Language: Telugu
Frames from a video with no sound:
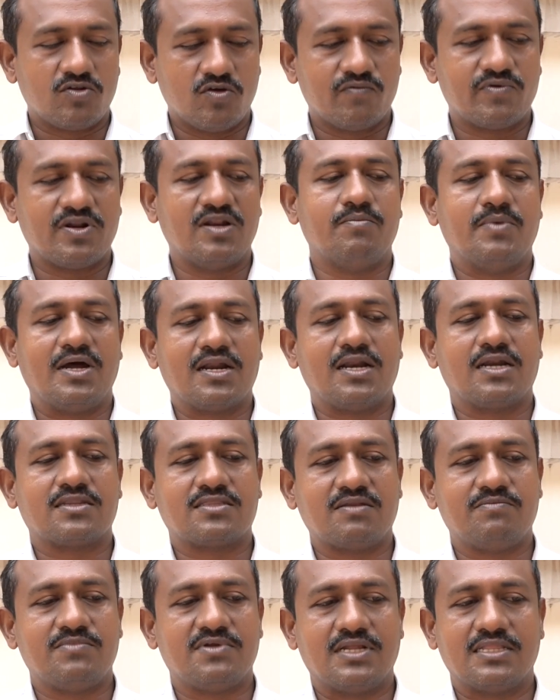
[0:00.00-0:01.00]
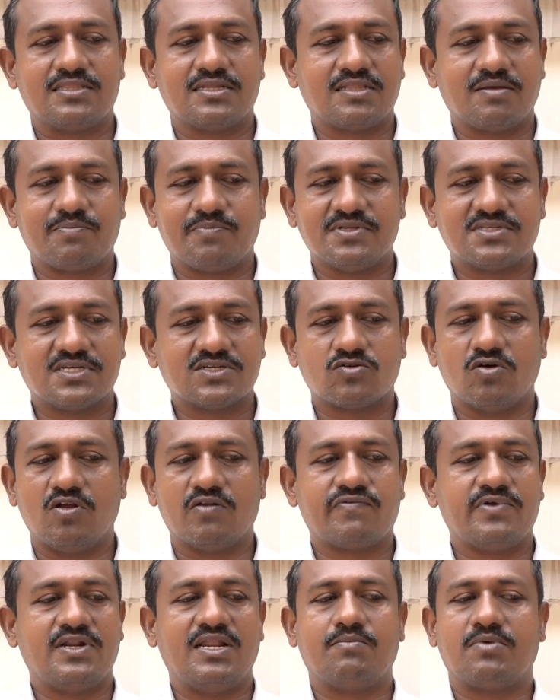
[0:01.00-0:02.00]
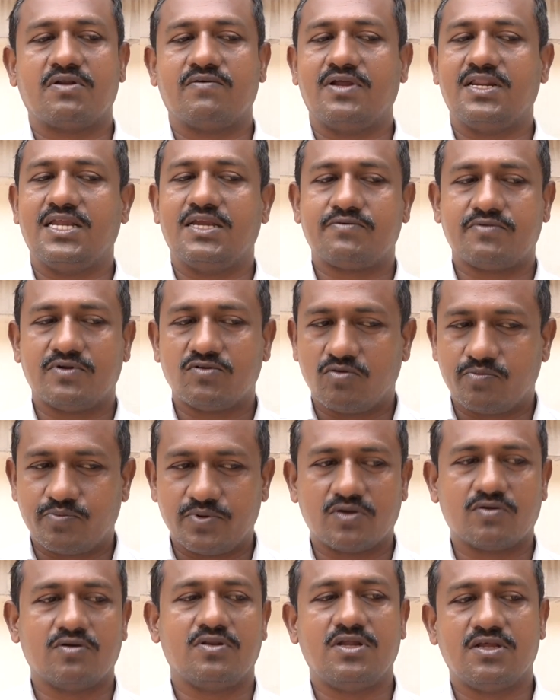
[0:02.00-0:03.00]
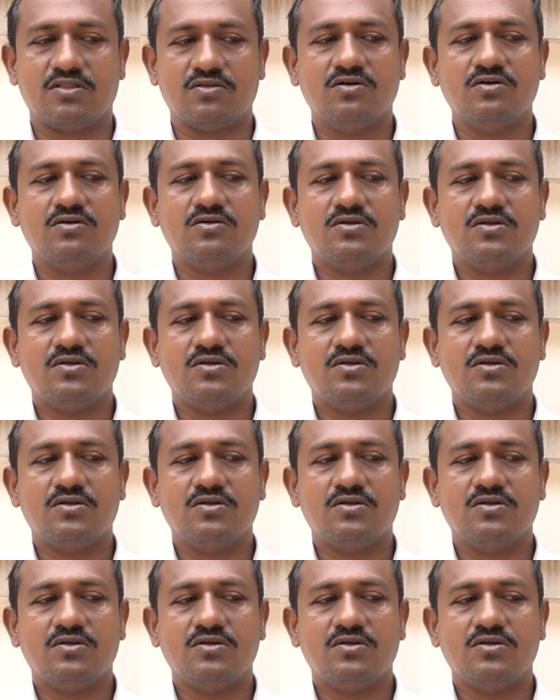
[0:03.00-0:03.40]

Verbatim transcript: టోల్ ఫ్రీలో మాట్లాడతారు మీరు అంతే తప్పించి టోల్ ఫ్రీ నెంబర్ వల్ల ఎటువంటి ఉపయోగం లేదు